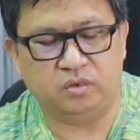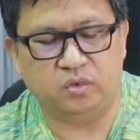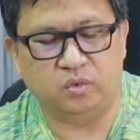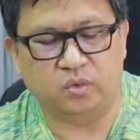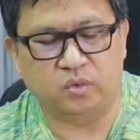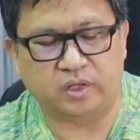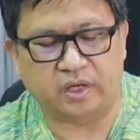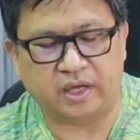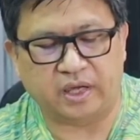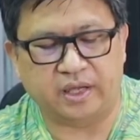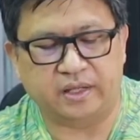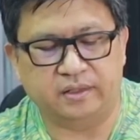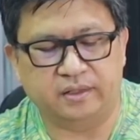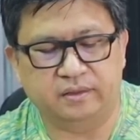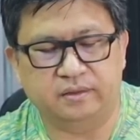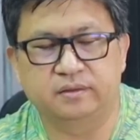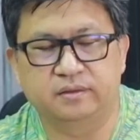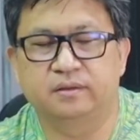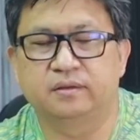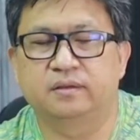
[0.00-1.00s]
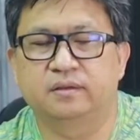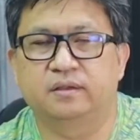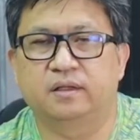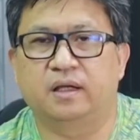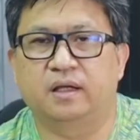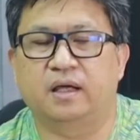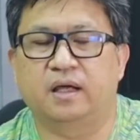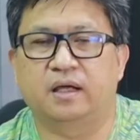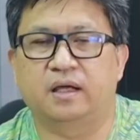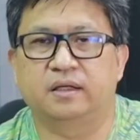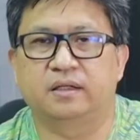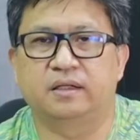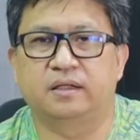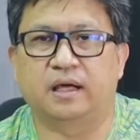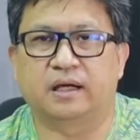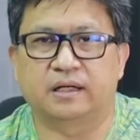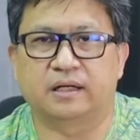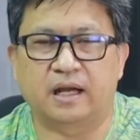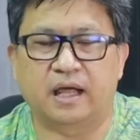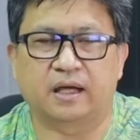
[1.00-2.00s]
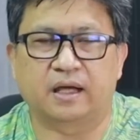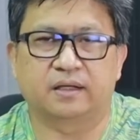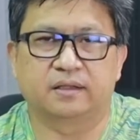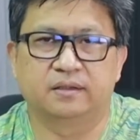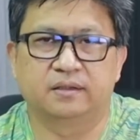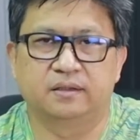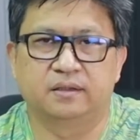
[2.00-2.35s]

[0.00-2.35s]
ยูเครนนะฮะอย่างหนัก